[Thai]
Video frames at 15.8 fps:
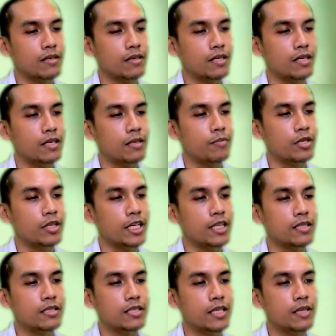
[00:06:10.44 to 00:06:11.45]
เนี่ยครับพอเน้น
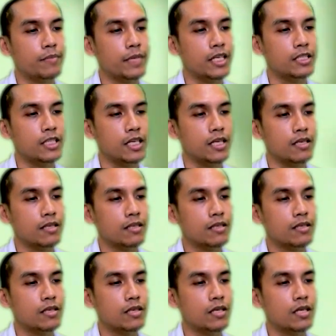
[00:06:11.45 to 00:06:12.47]
เส้นเมจิก
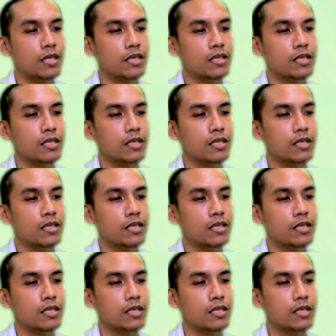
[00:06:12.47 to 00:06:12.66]
ก็